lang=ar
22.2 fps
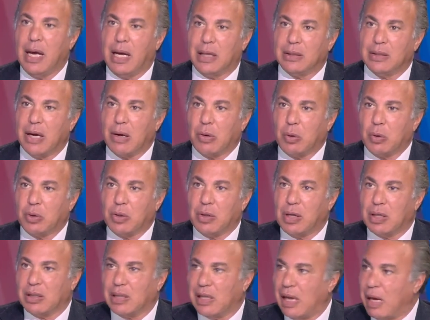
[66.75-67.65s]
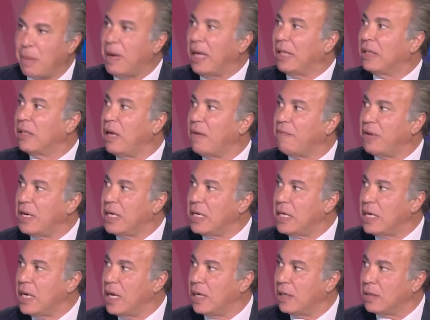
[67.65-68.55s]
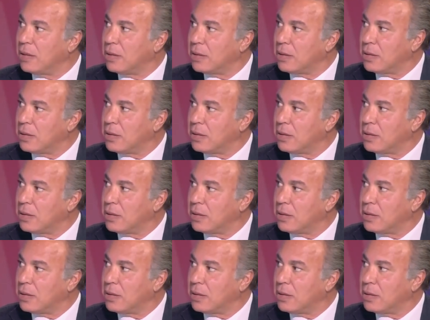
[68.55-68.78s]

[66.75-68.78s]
عندها قدرات لعيبه عندها فنيات